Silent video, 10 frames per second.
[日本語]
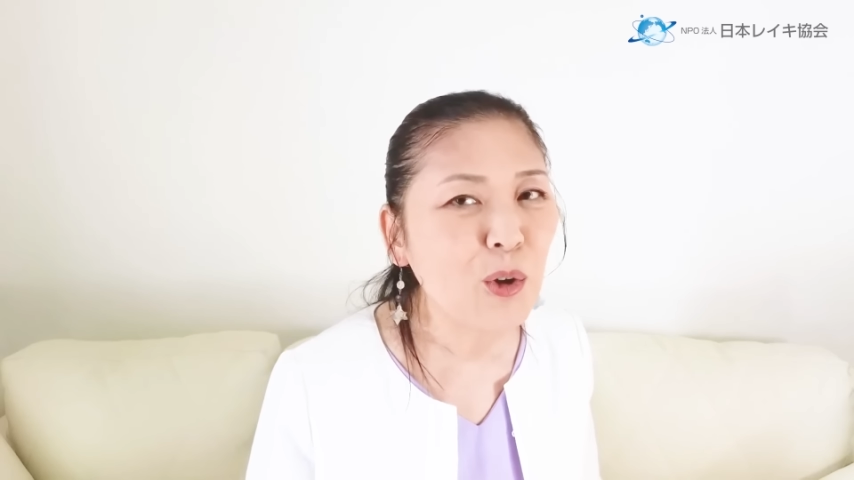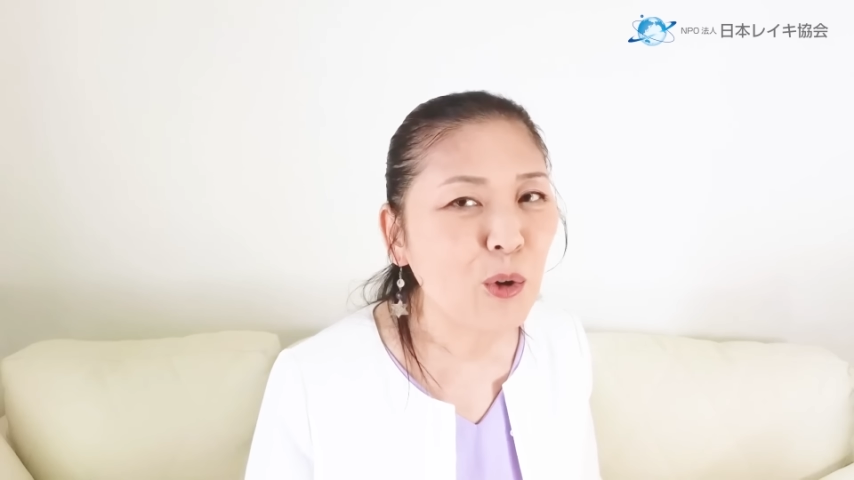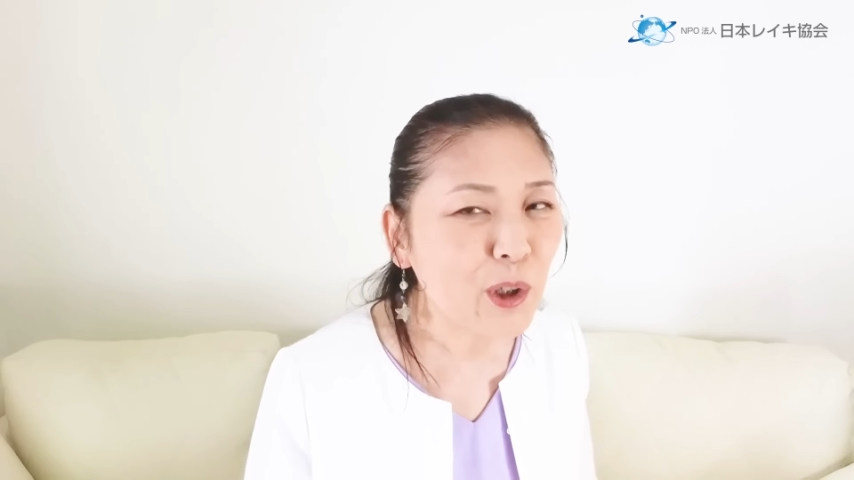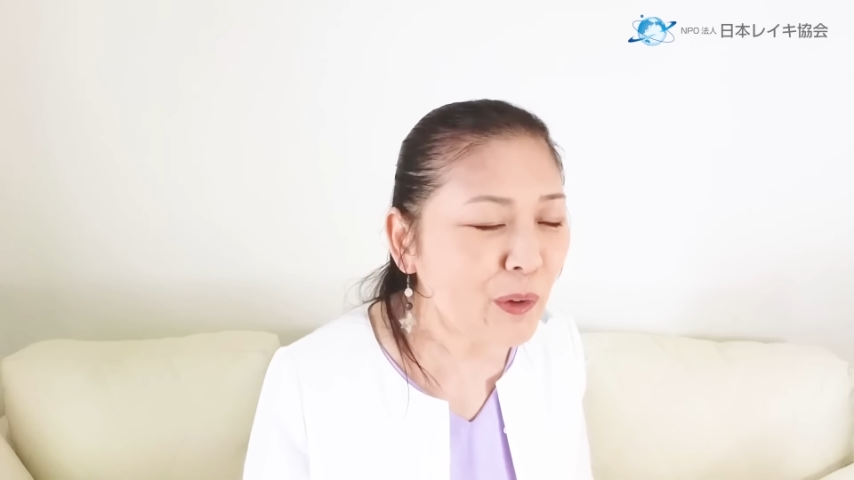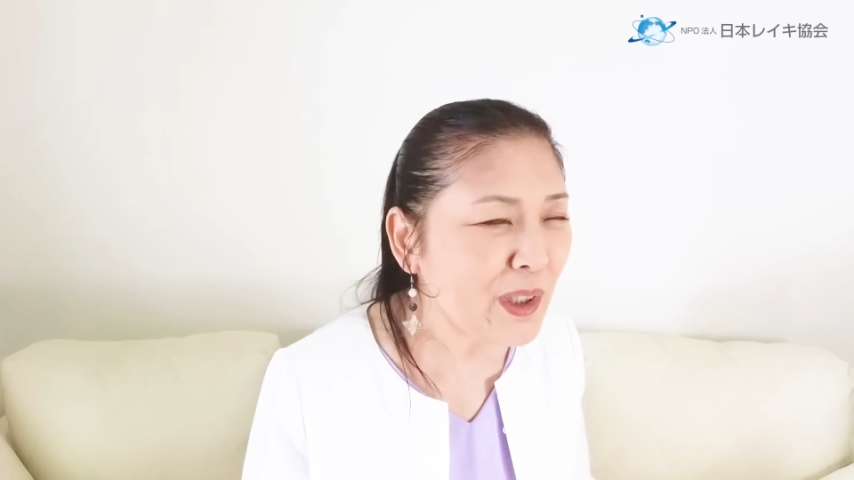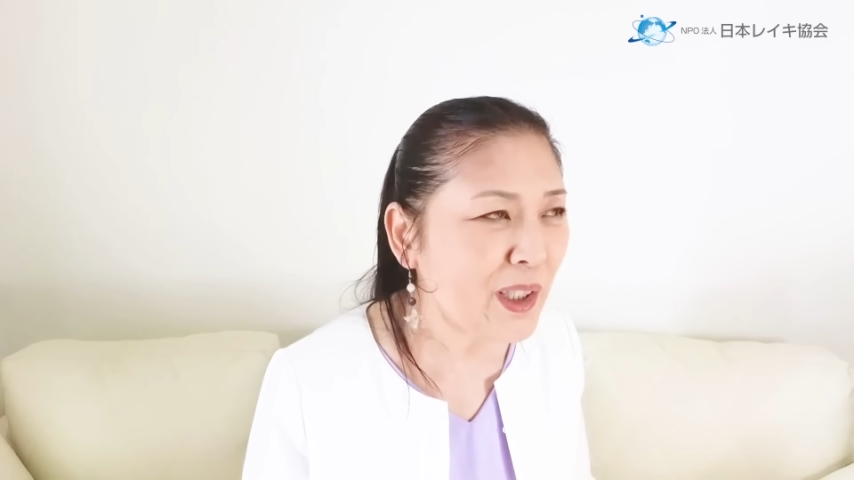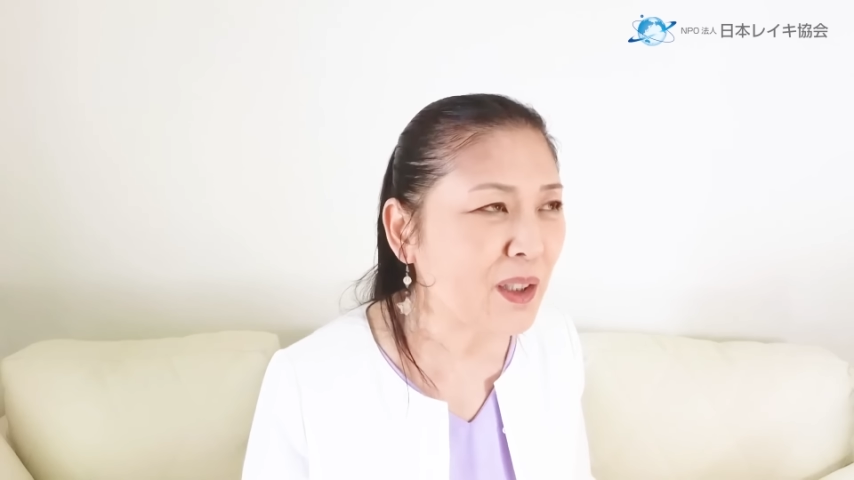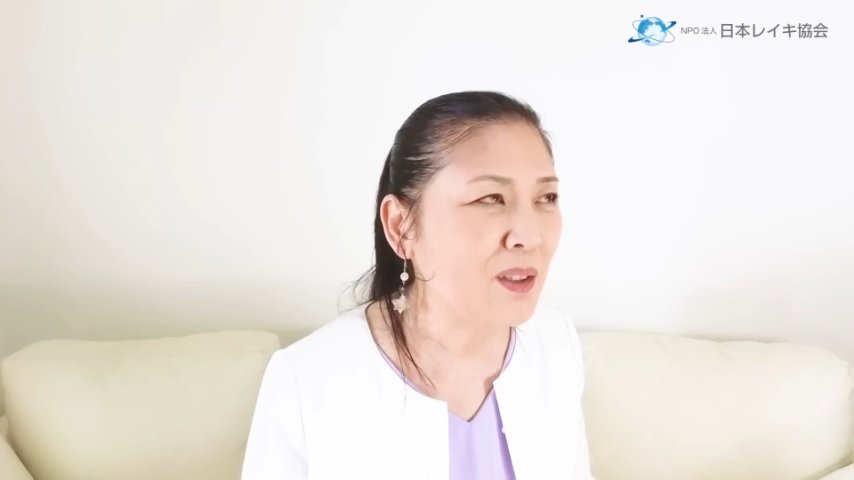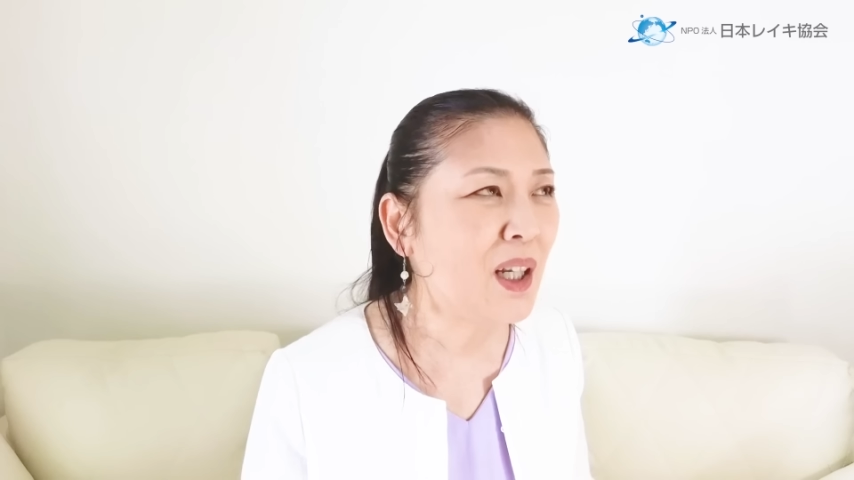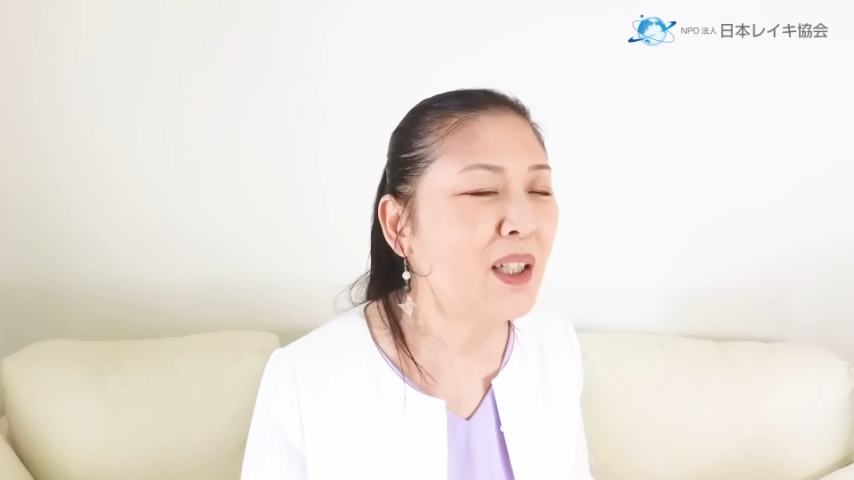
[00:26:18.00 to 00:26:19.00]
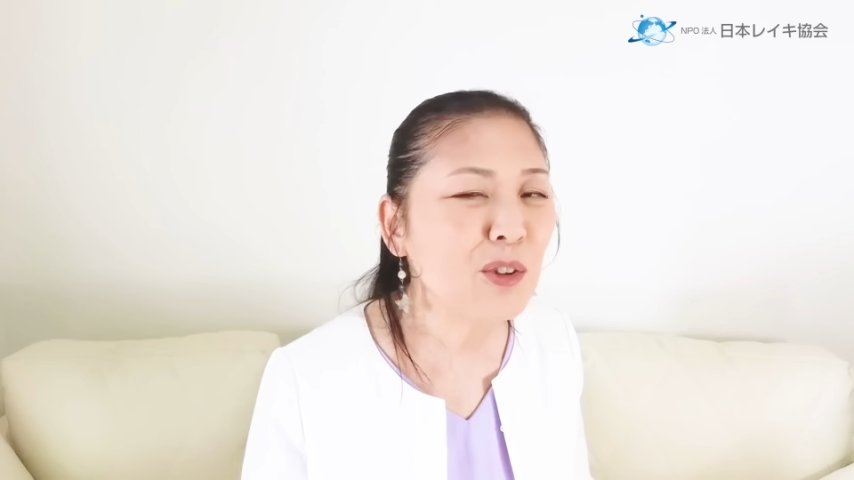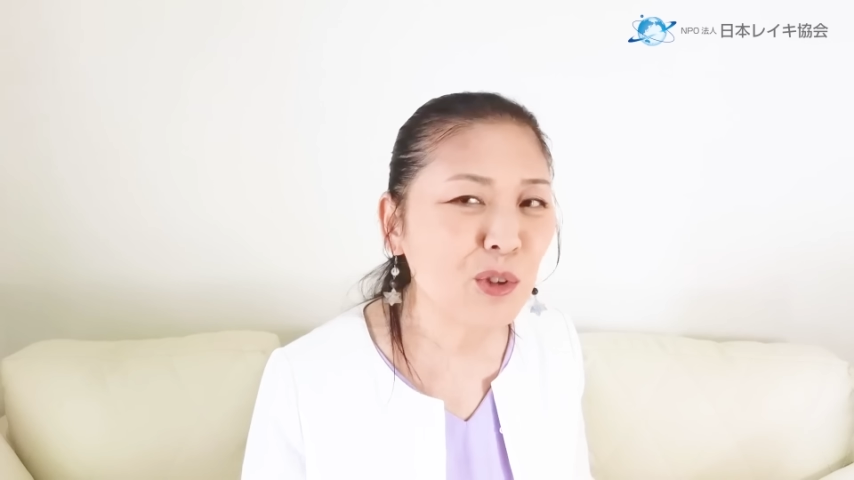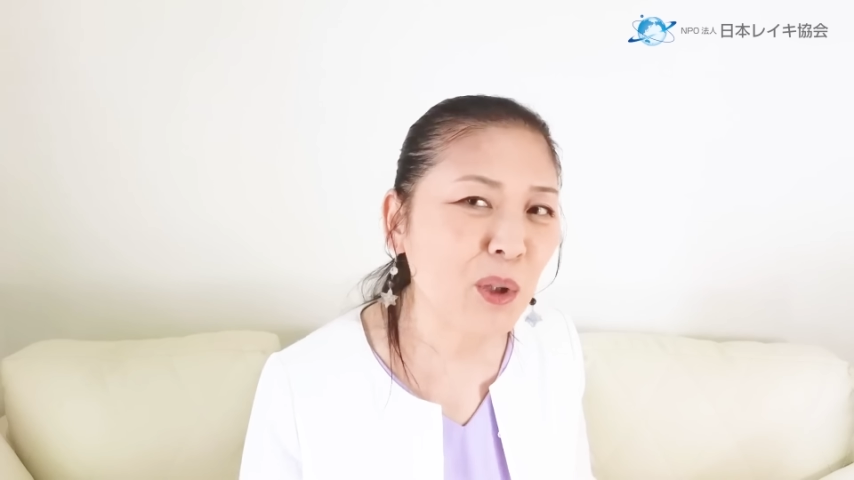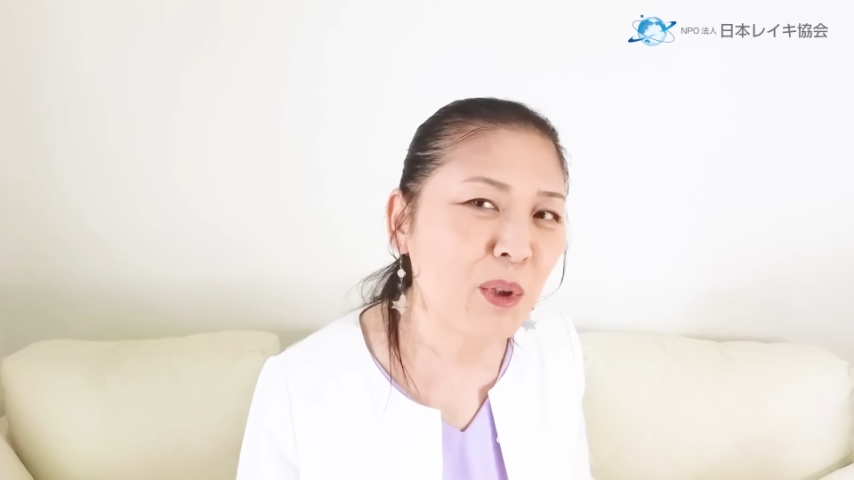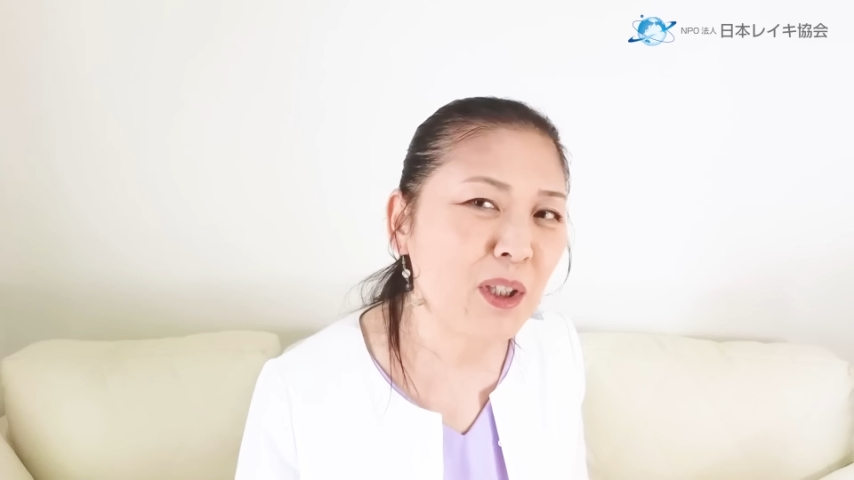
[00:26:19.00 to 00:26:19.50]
これはね、誰のため